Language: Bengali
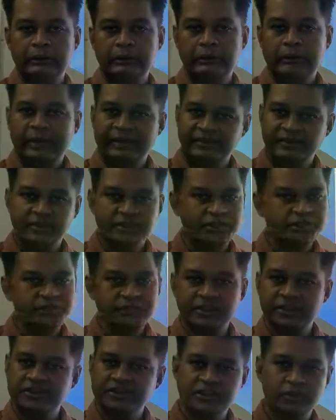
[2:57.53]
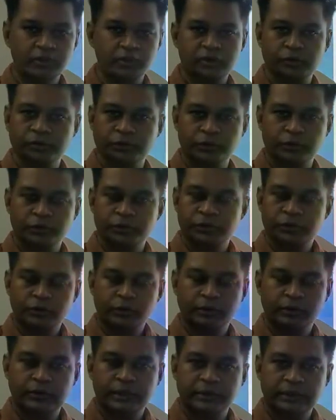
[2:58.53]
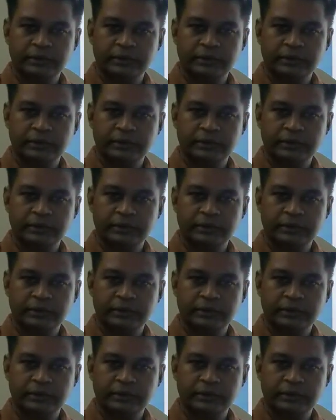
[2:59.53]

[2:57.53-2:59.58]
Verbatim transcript: অ্যাসার্টিভ সেন্টেন্স চিনো তো তোমরা